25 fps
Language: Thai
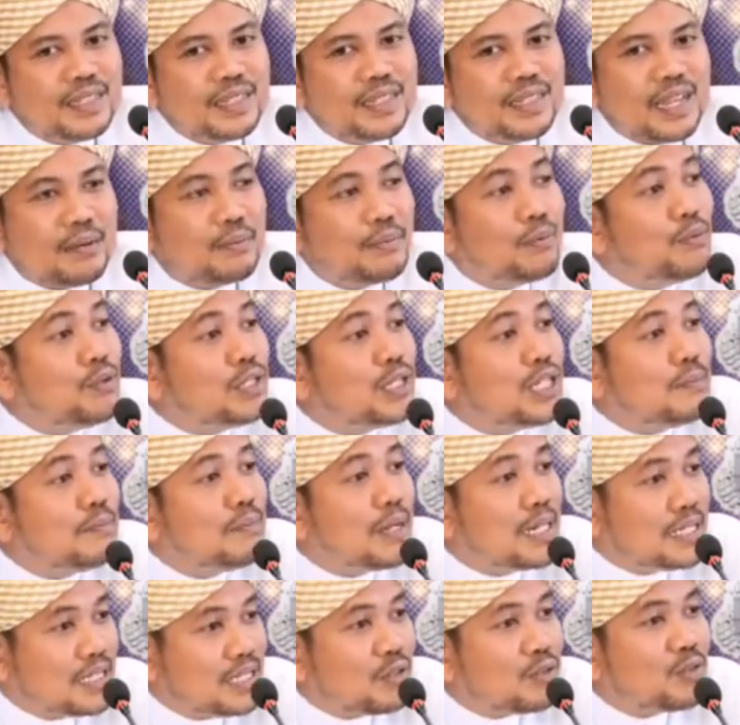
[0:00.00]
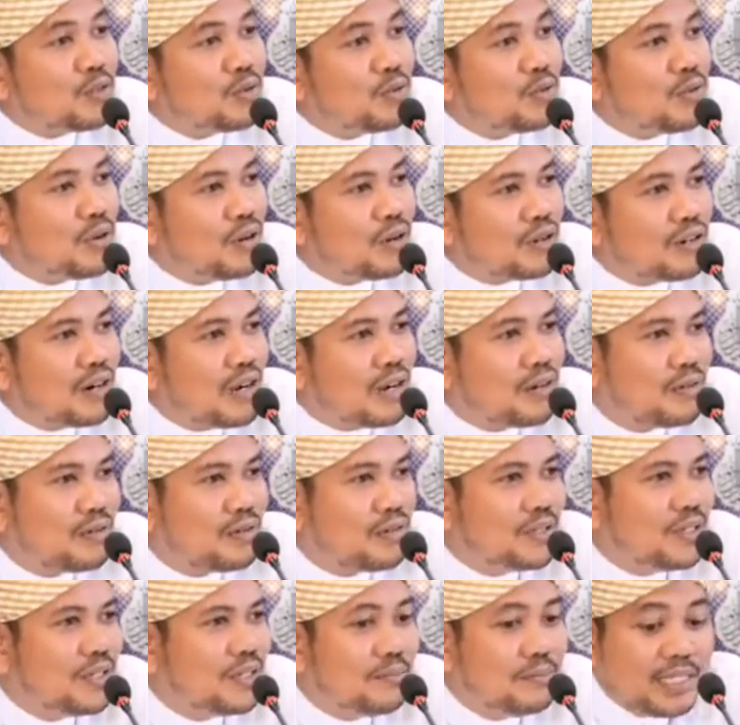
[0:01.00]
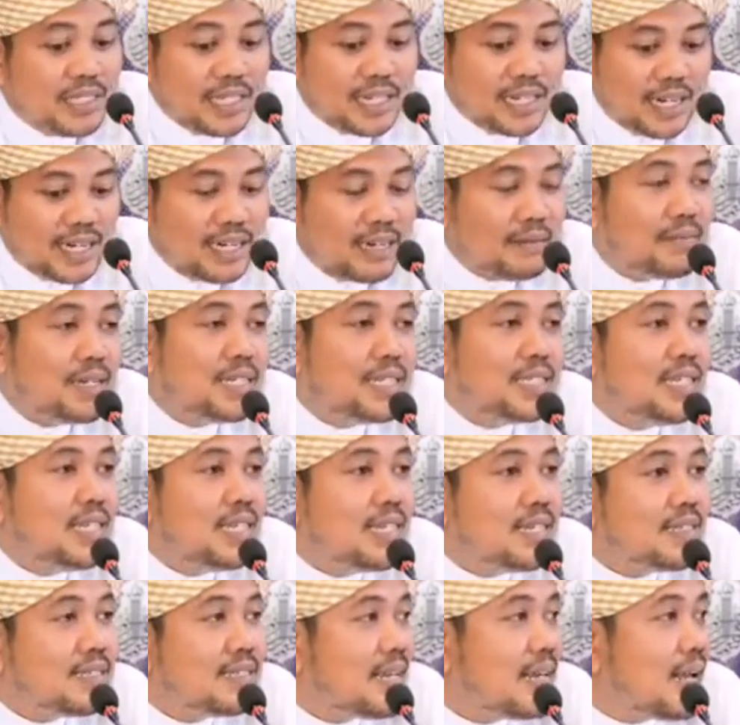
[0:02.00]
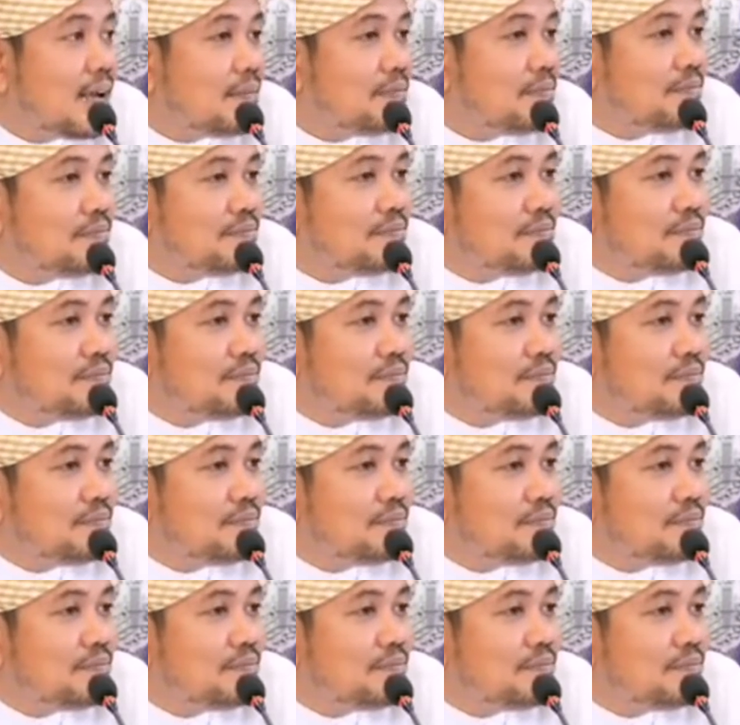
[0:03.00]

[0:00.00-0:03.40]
แก่ผู้ที่เป็นเจ้าทุกข์ของเรามิฉะนั้นเนี่ยบัญชีก็สลับ